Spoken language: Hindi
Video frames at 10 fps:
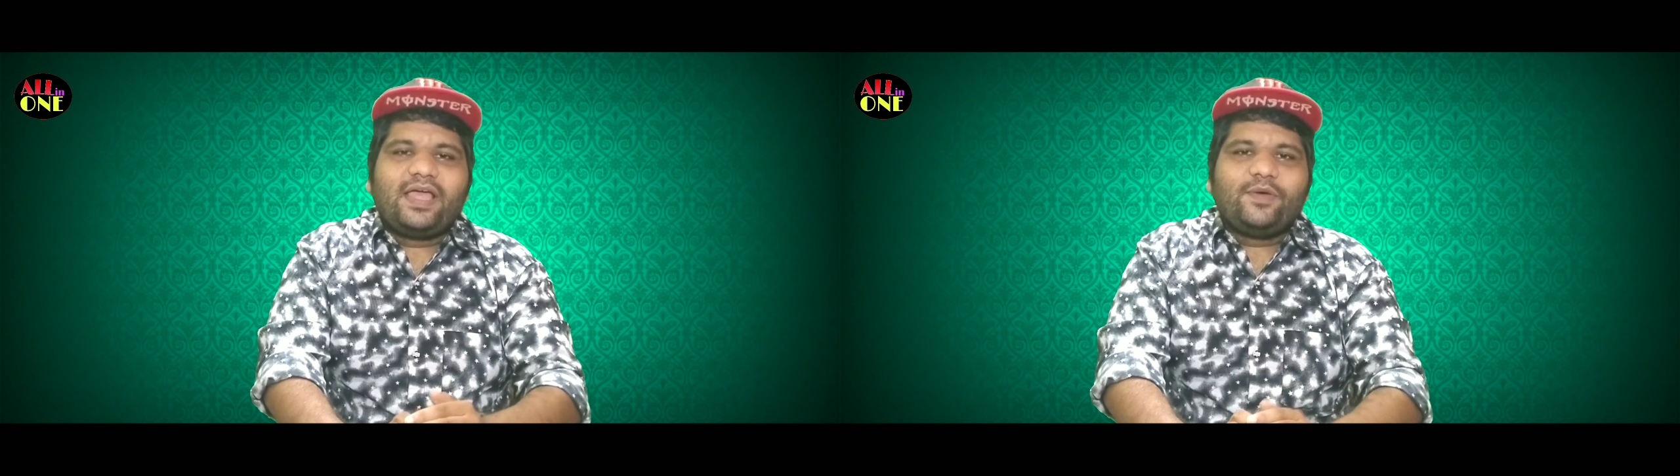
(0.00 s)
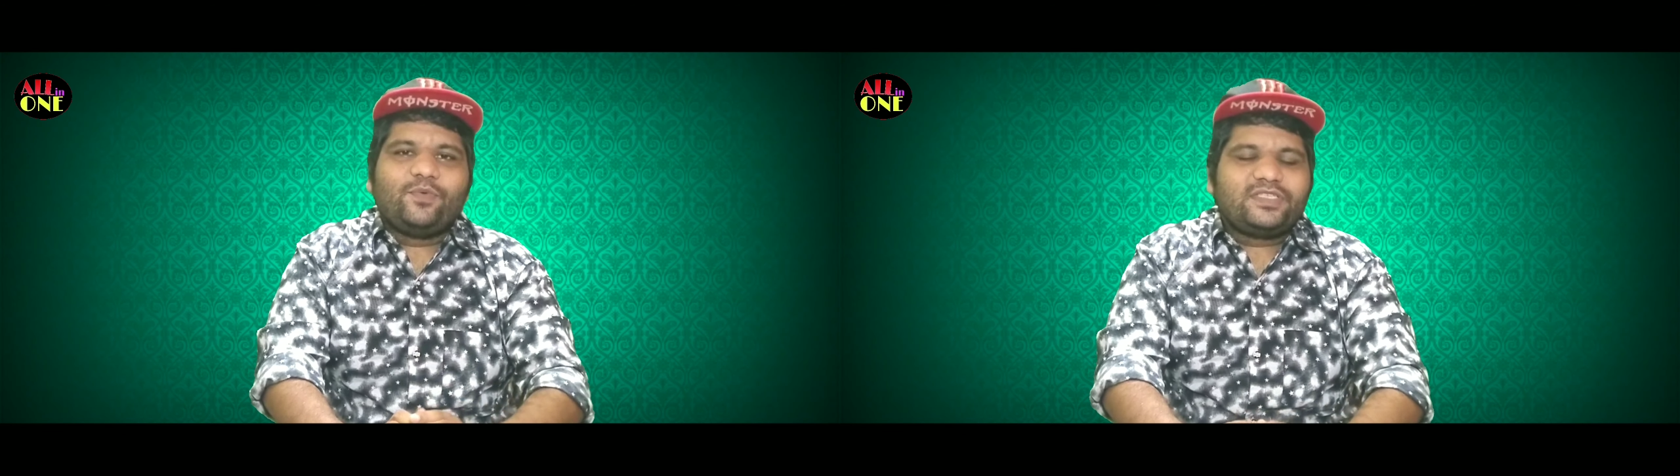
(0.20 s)

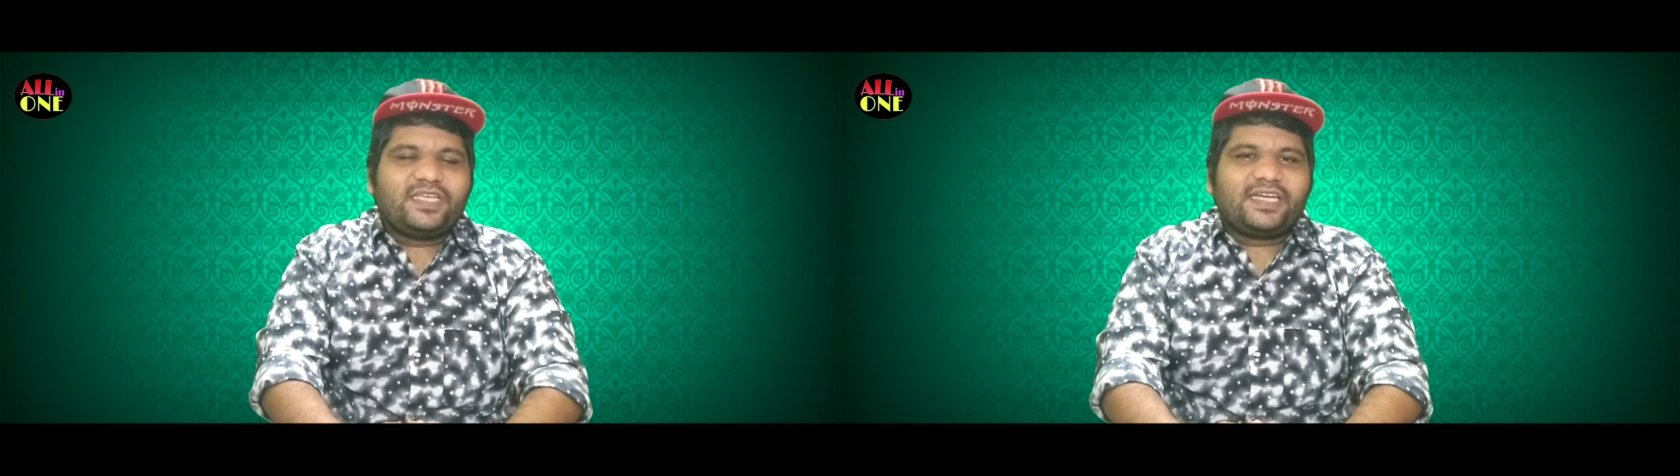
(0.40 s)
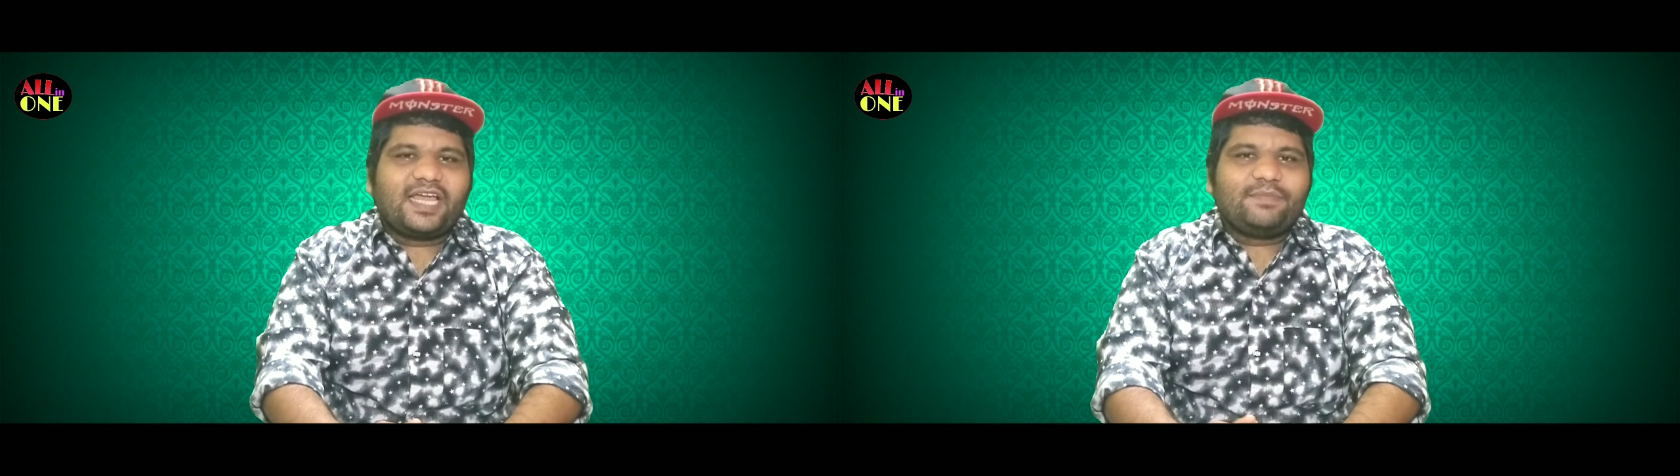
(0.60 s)
है
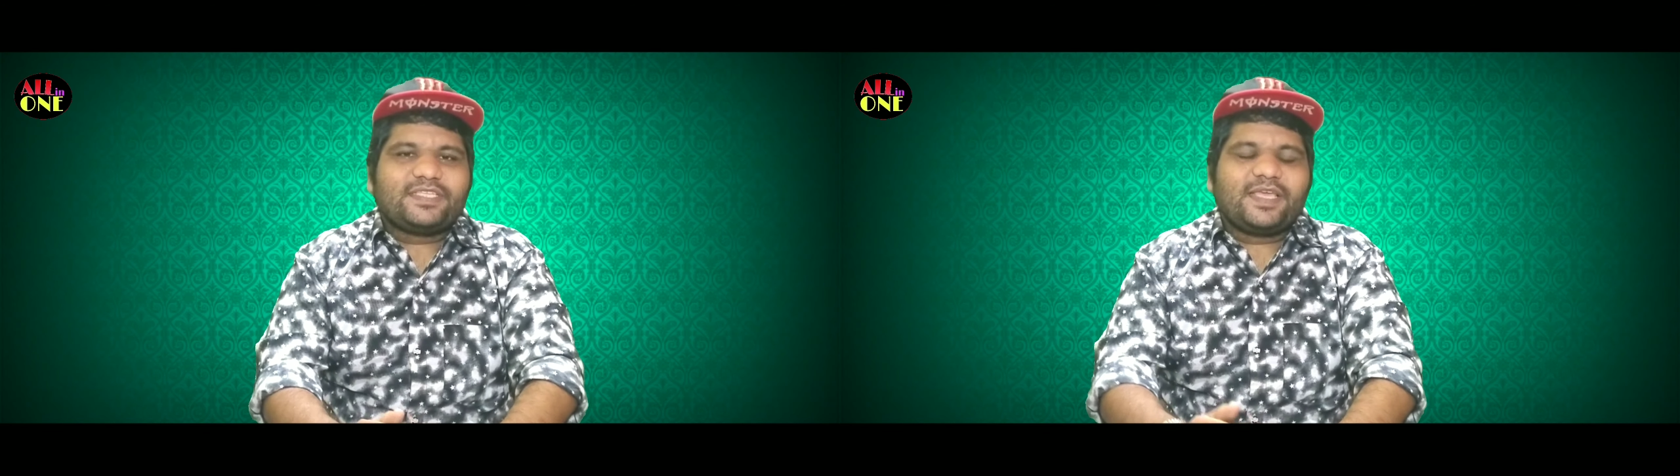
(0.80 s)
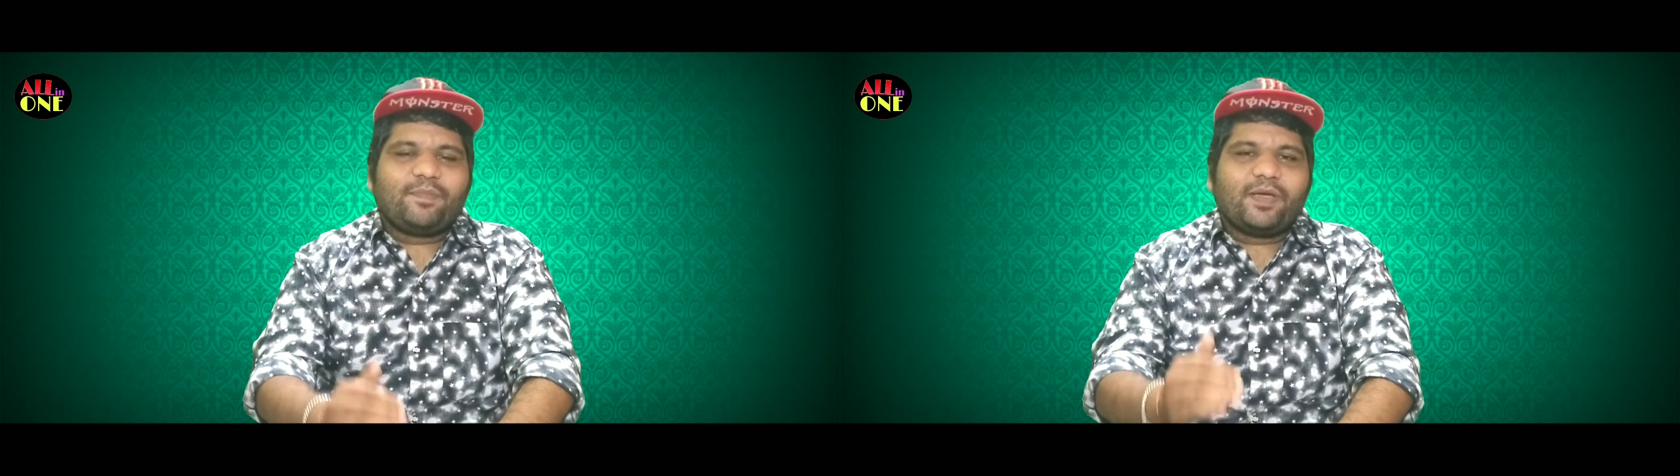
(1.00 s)
उसी टाइम
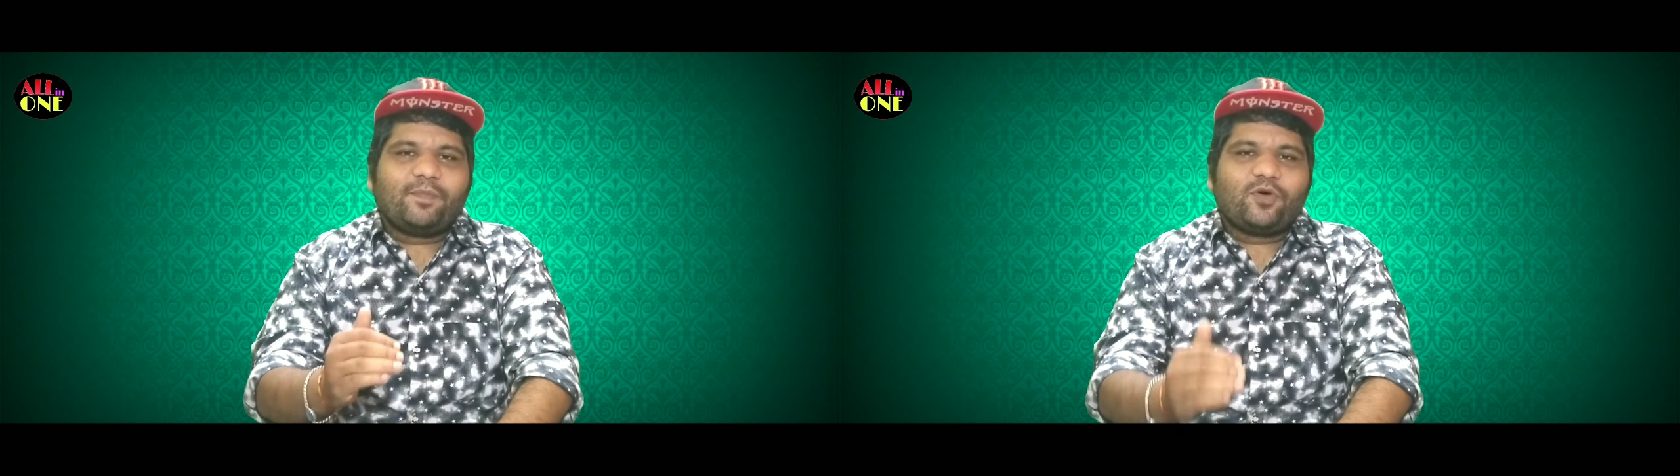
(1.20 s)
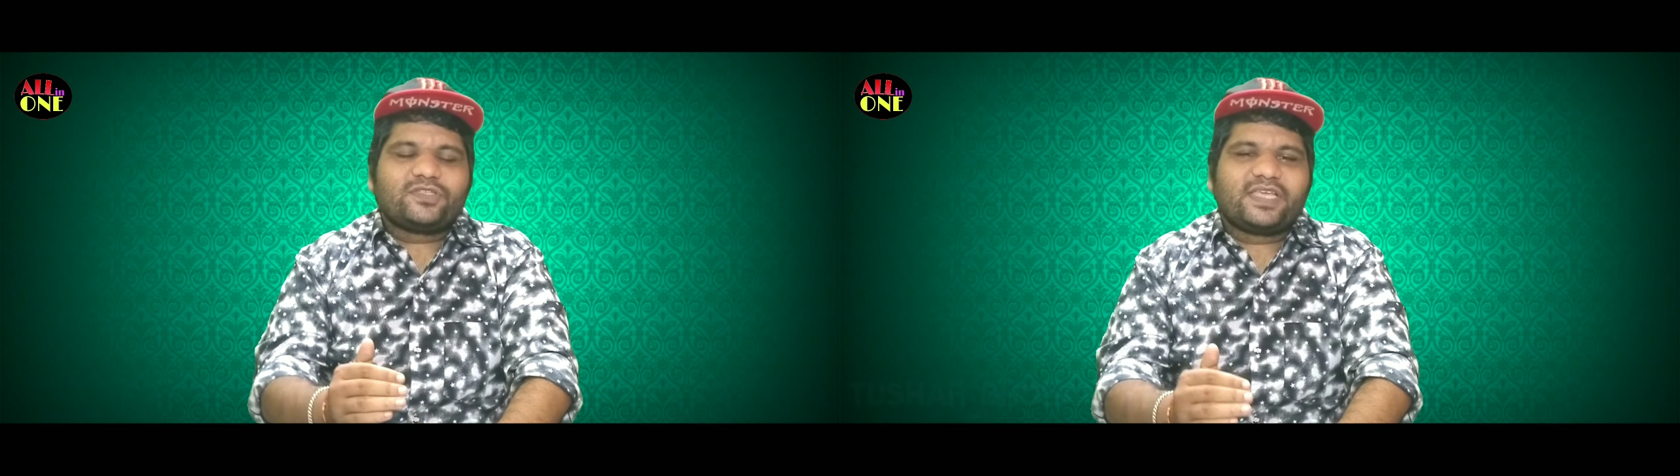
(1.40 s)
से बिग
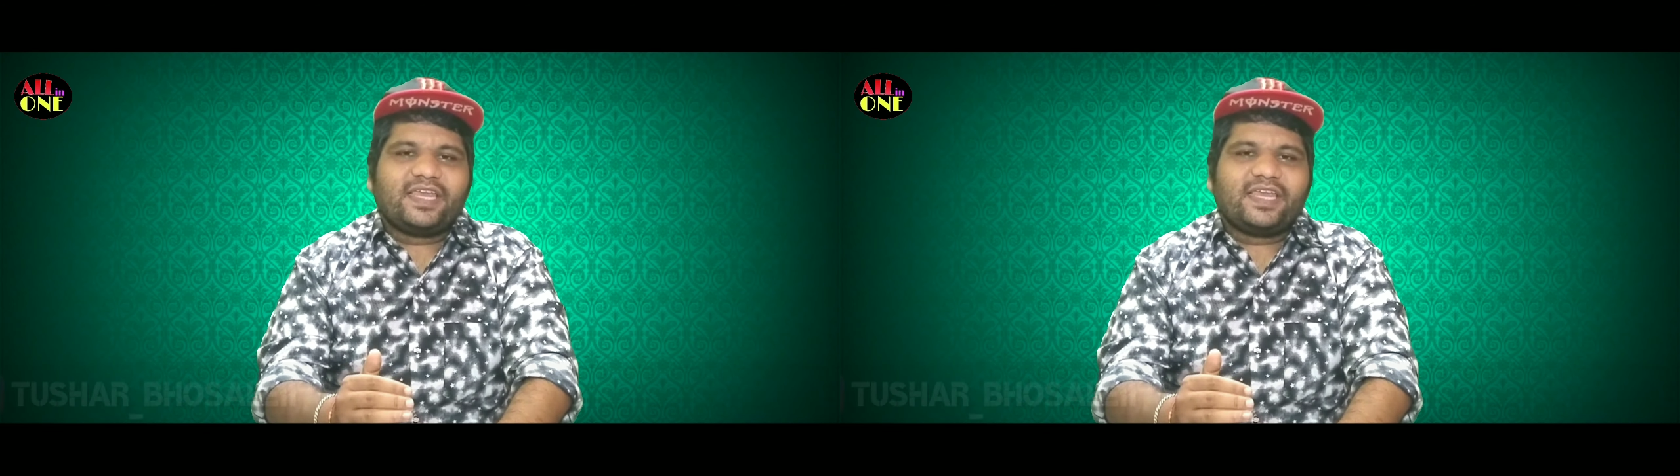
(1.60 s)
बॉस